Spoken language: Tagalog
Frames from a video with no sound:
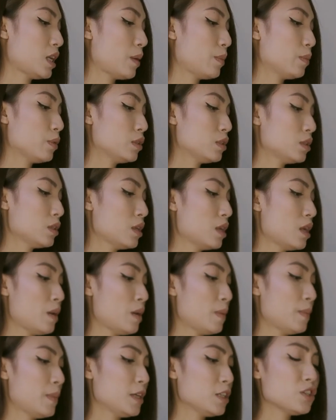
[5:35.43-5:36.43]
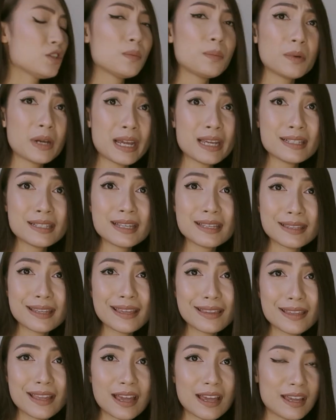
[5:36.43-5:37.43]
Tapos, medyo pricey
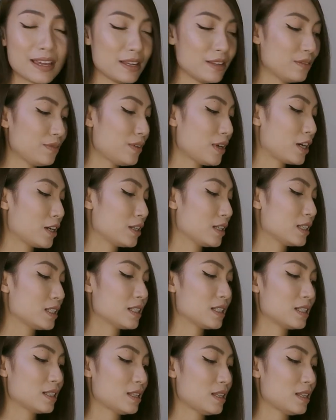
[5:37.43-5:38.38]
din na, in fairness.